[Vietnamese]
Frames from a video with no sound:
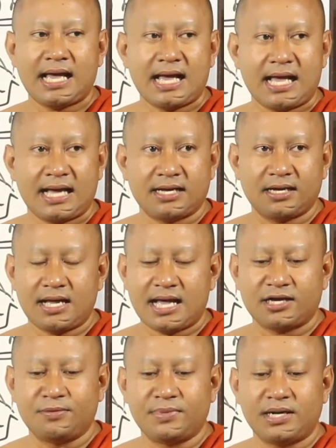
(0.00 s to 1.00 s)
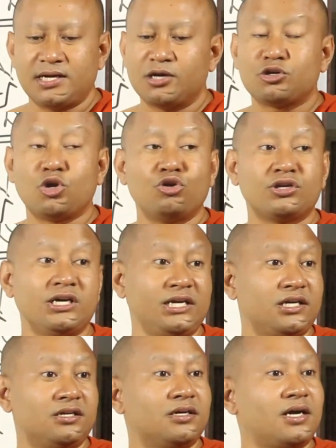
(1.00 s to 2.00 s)
à à cầm rát được cột
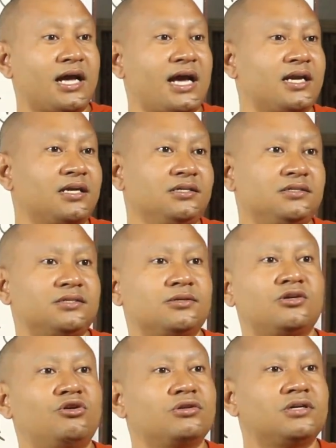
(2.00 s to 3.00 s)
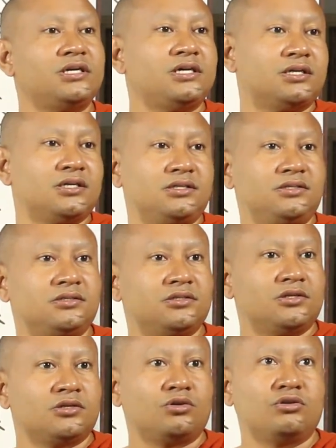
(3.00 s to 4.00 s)
kiệt nữa à nó cột kiệt nó
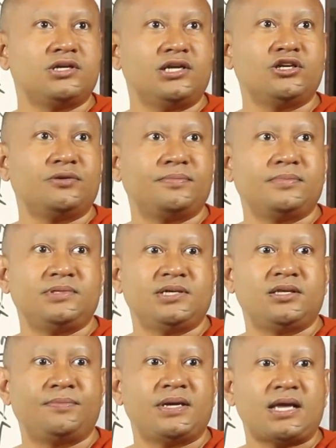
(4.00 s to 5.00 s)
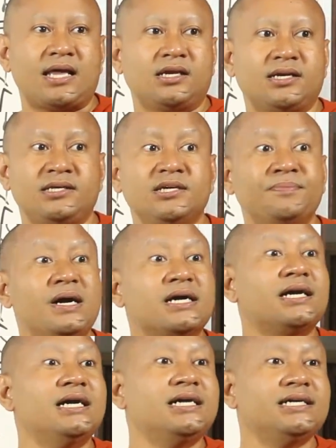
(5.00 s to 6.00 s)
cột kiệt trong dây thằng bảy à nó để dương mơ
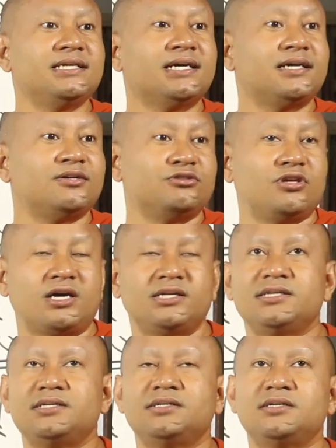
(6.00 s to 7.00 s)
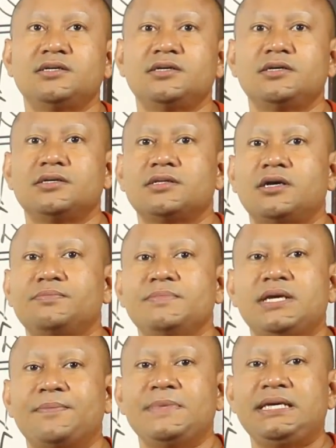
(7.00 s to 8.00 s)
khơi nhá u thọ dương tàu
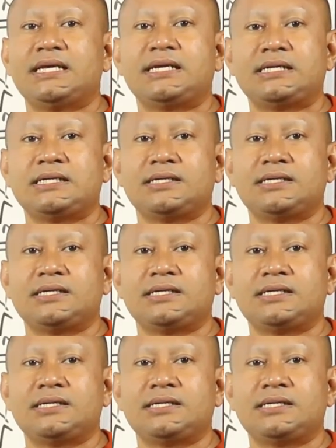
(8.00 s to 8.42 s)
biệt biên